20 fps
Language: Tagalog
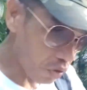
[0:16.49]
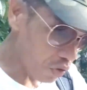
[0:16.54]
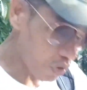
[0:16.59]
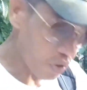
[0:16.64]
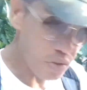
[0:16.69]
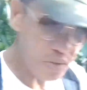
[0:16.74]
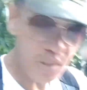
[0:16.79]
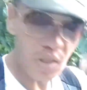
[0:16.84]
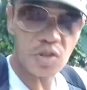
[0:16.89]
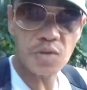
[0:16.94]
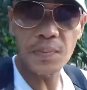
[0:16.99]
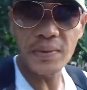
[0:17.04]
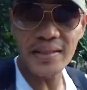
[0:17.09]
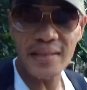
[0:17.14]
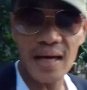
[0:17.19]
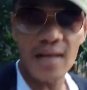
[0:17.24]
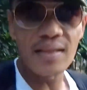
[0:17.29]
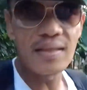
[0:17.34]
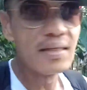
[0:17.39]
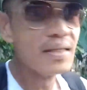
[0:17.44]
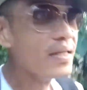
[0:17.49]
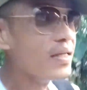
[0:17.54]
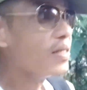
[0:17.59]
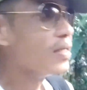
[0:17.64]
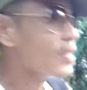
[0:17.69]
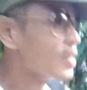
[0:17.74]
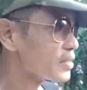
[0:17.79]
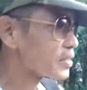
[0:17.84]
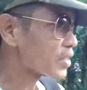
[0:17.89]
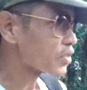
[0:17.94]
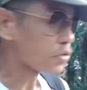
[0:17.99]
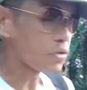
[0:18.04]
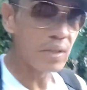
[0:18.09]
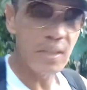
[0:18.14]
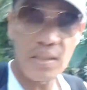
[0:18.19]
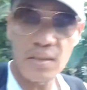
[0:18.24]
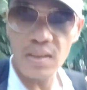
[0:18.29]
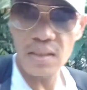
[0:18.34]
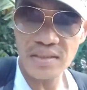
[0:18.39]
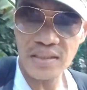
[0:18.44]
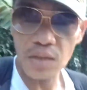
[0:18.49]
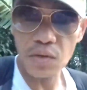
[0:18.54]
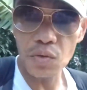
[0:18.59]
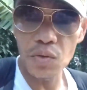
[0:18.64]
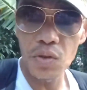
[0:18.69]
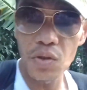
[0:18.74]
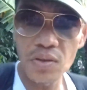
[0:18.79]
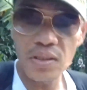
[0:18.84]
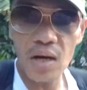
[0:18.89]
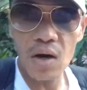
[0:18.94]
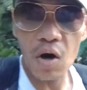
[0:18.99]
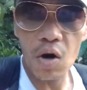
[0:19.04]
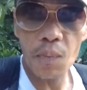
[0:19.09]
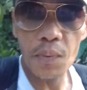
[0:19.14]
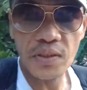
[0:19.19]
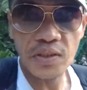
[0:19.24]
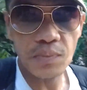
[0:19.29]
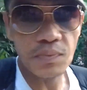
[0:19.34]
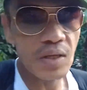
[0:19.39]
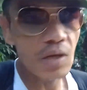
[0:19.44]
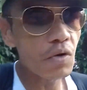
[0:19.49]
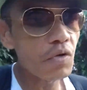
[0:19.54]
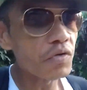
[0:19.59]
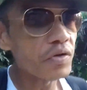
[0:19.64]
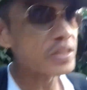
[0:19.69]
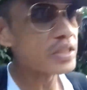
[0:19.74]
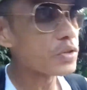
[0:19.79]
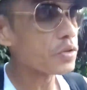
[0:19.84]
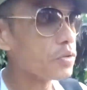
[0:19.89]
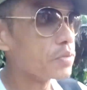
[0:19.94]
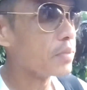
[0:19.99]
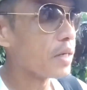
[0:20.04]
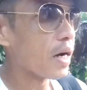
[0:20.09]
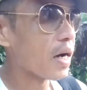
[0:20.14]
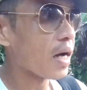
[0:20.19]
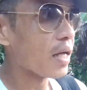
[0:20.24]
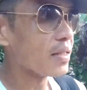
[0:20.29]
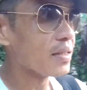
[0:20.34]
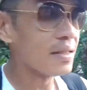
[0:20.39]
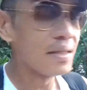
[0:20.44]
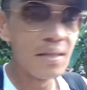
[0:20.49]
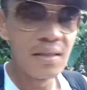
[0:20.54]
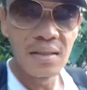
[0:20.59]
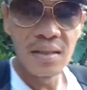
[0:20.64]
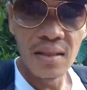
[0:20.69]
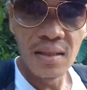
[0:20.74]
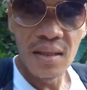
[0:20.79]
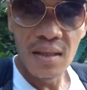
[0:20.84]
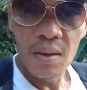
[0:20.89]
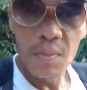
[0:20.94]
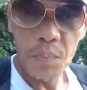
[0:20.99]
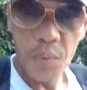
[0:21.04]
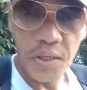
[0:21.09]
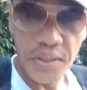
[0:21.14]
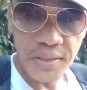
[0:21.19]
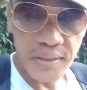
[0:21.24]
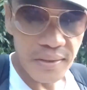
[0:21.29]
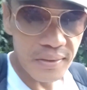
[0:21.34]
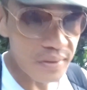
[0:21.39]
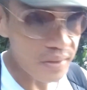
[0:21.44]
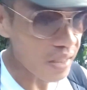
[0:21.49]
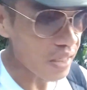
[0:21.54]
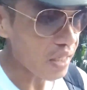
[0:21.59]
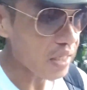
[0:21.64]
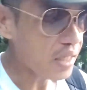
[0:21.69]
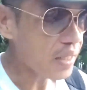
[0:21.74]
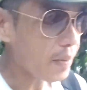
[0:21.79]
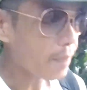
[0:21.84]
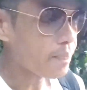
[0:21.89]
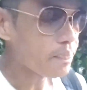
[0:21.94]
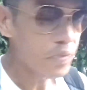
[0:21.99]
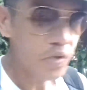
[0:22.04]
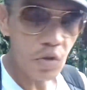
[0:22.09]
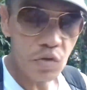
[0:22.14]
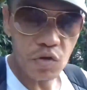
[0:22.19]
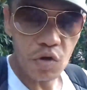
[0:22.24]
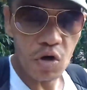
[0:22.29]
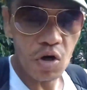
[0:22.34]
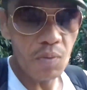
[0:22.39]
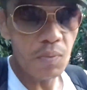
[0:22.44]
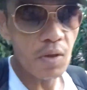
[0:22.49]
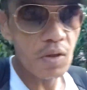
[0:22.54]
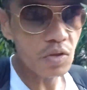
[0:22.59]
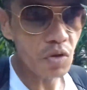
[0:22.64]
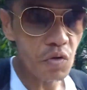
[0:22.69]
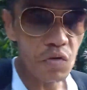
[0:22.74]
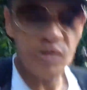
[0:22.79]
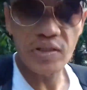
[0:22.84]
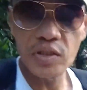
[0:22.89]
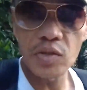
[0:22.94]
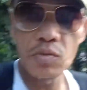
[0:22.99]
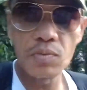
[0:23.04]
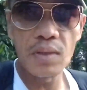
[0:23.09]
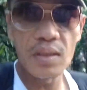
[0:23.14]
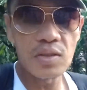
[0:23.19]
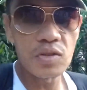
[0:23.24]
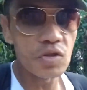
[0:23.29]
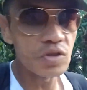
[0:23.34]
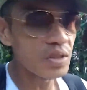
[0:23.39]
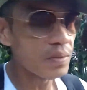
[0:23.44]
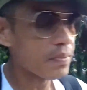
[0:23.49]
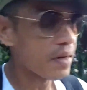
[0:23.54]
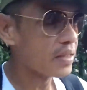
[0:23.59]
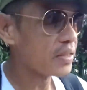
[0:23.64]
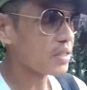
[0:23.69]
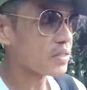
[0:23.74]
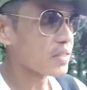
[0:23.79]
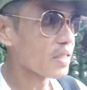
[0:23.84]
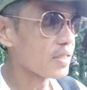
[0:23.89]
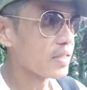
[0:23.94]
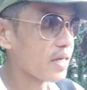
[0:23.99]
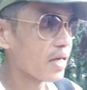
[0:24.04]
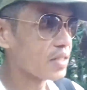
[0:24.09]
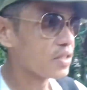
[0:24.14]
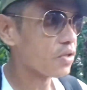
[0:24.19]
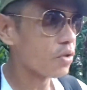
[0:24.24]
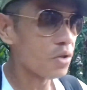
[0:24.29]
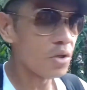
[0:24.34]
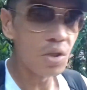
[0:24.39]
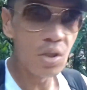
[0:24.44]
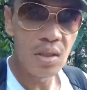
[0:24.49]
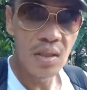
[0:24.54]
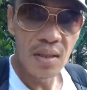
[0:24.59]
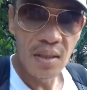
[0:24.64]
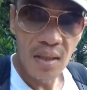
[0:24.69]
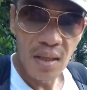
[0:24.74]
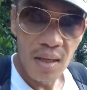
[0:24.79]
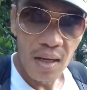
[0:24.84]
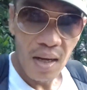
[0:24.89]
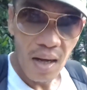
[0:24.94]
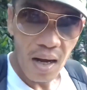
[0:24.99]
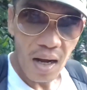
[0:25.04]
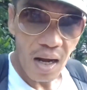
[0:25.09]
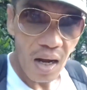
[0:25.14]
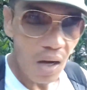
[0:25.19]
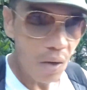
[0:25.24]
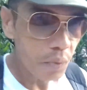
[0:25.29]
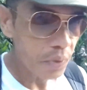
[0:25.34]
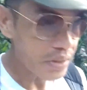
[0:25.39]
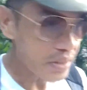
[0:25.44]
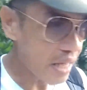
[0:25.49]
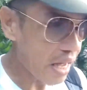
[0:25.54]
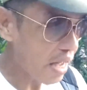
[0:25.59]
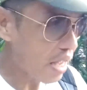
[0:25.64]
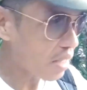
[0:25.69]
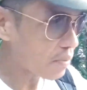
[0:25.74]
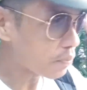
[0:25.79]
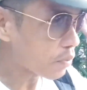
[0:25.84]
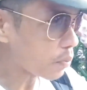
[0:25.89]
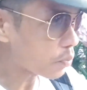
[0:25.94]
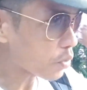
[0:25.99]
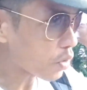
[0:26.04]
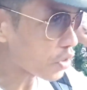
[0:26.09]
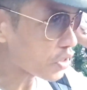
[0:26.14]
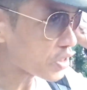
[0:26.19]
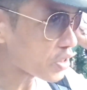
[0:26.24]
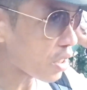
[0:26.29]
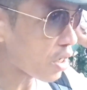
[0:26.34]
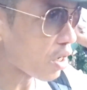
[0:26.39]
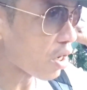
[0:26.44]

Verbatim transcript: Chong sa ospital sa tulong sa tulong ng Office of the Congresswoman Percy Street, Honorable Congresswoman Jose Baning Talyado uh, with the help of course